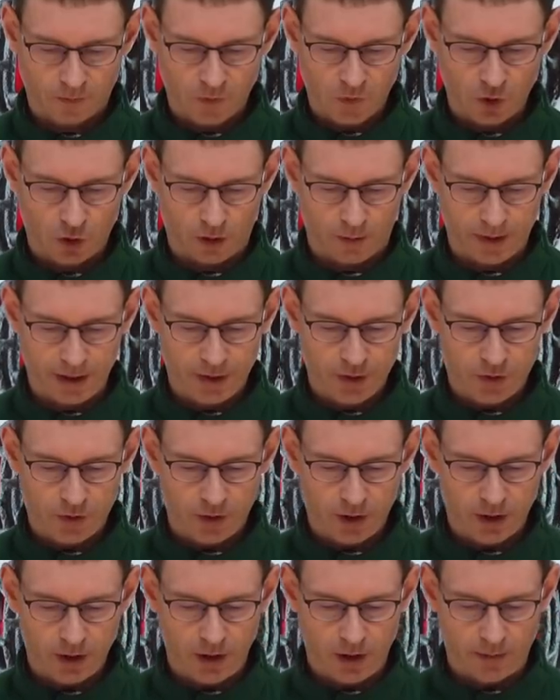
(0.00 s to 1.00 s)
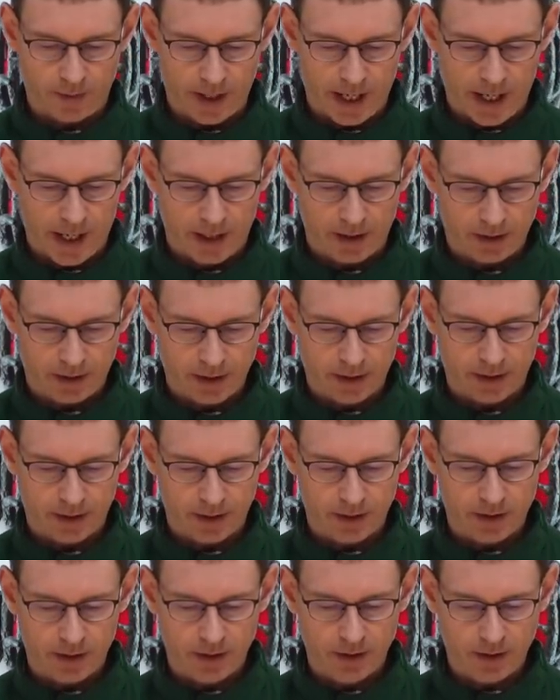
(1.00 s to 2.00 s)
我们愿意把个人
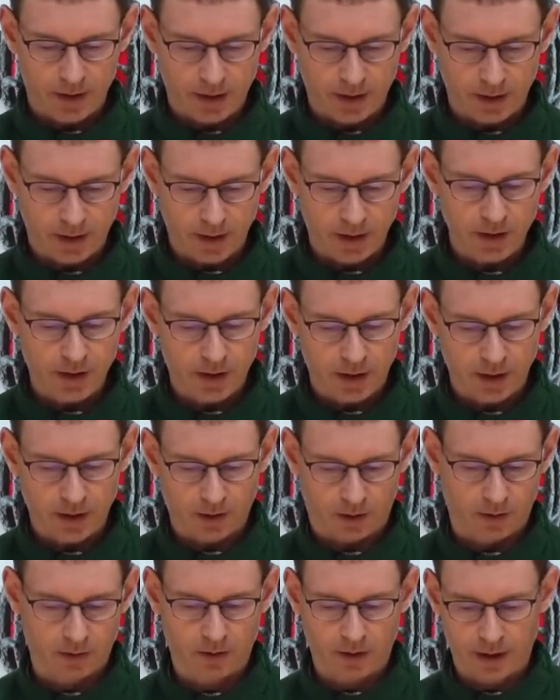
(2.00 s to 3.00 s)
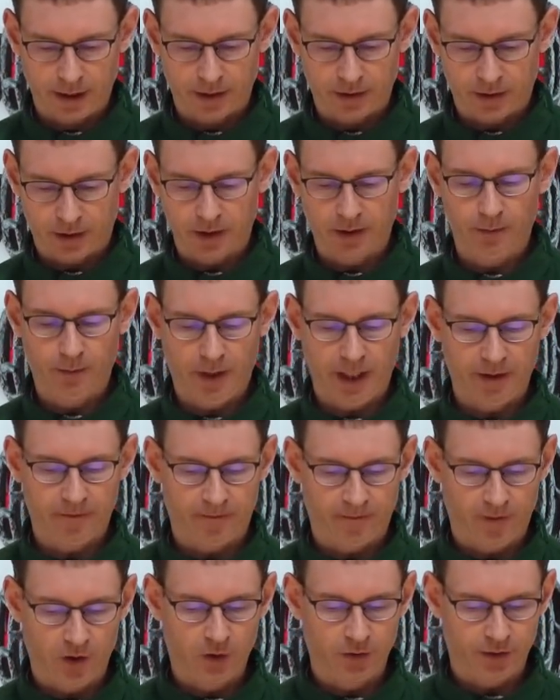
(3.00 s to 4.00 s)
今天的一切苦乐成败
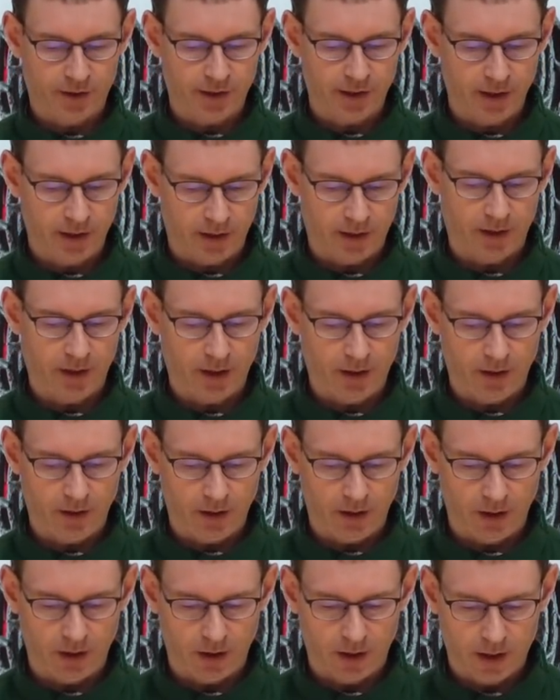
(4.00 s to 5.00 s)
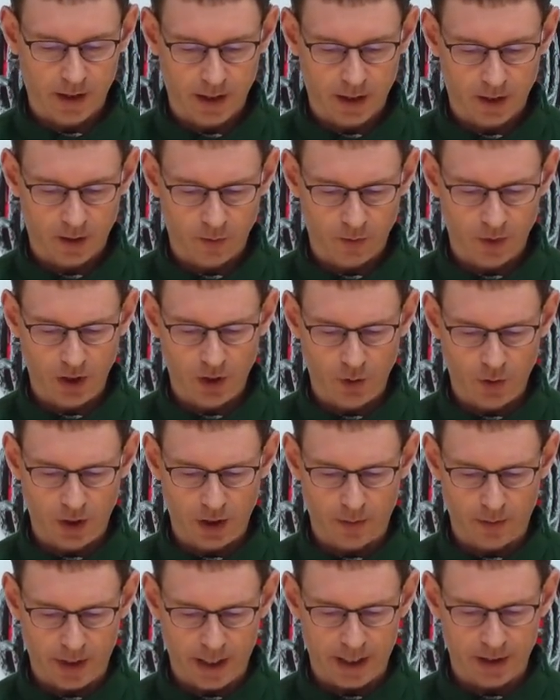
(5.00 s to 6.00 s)
奉献给你，并
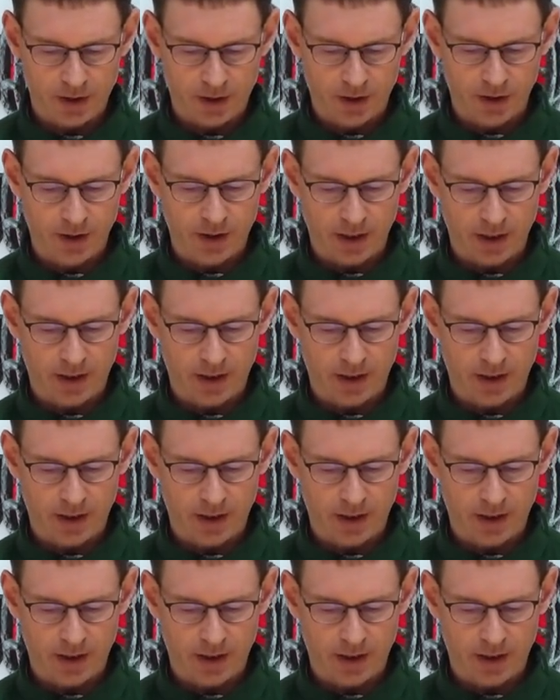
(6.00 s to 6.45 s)
愿把世界